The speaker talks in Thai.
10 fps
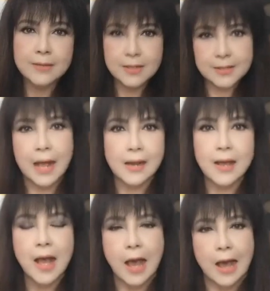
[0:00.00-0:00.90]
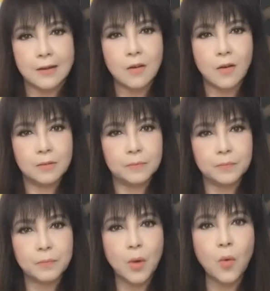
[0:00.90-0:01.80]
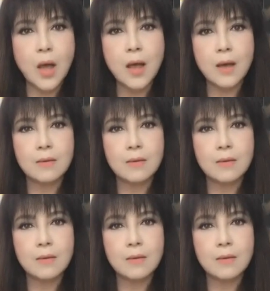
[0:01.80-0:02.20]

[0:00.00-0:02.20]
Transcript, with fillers: ศึกษาเรื่องอาหารก่อน เพราะว่า